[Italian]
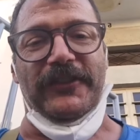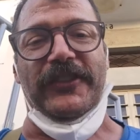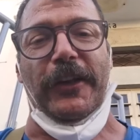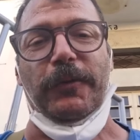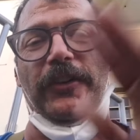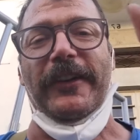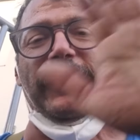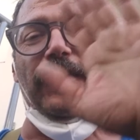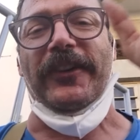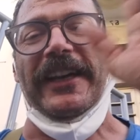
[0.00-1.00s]
Saluto
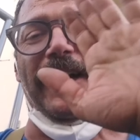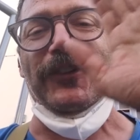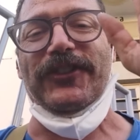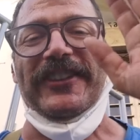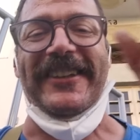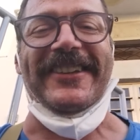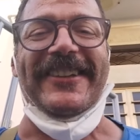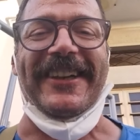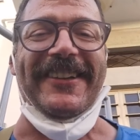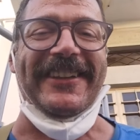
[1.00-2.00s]
l'amico Klaus, il
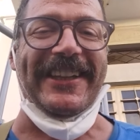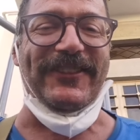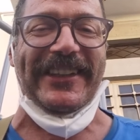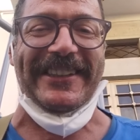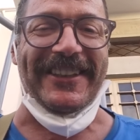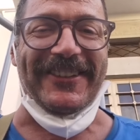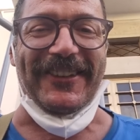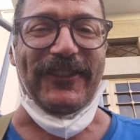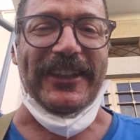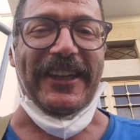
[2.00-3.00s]
trentesimo iscritto
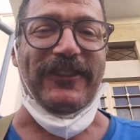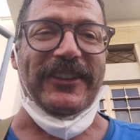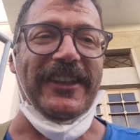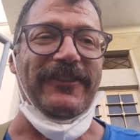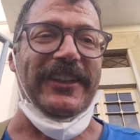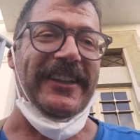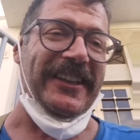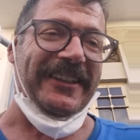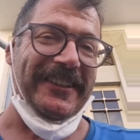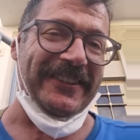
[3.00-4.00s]
nel mio, nel mio, nel mio,
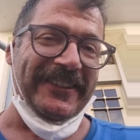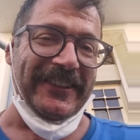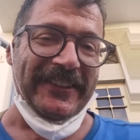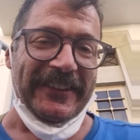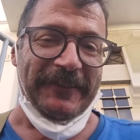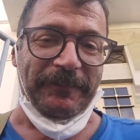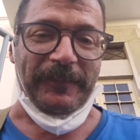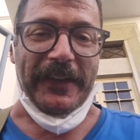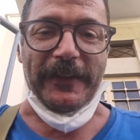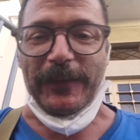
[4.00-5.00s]

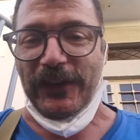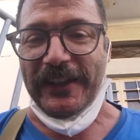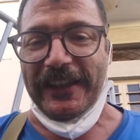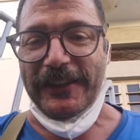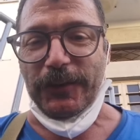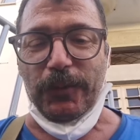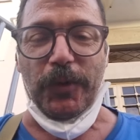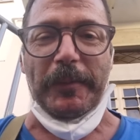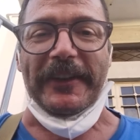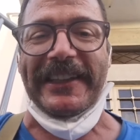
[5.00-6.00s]
nel mio canale
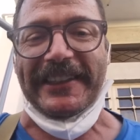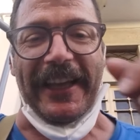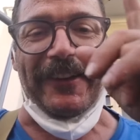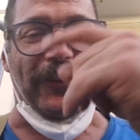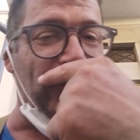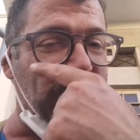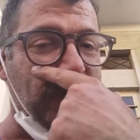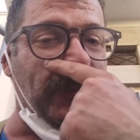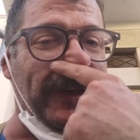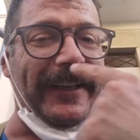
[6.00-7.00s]
YouTube. Ecco,
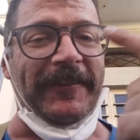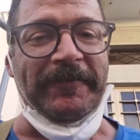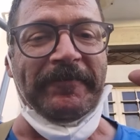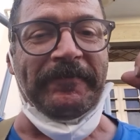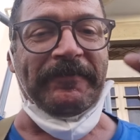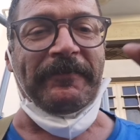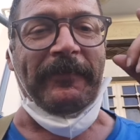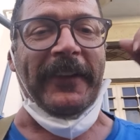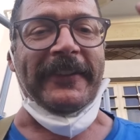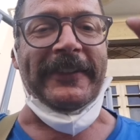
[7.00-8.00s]
giusto bene
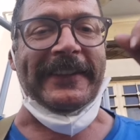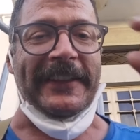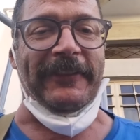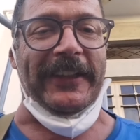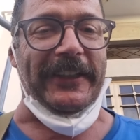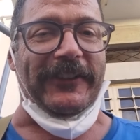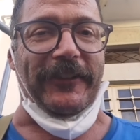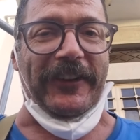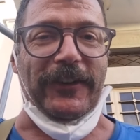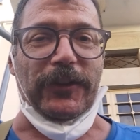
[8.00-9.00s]
iscrivetevi
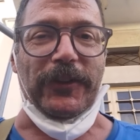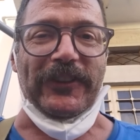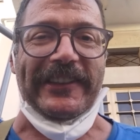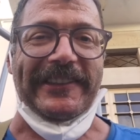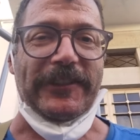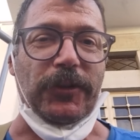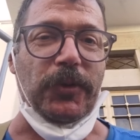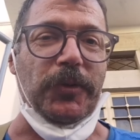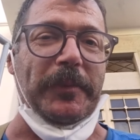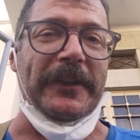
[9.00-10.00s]
Franco Tonga su
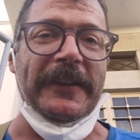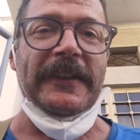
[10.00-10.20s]
YouTube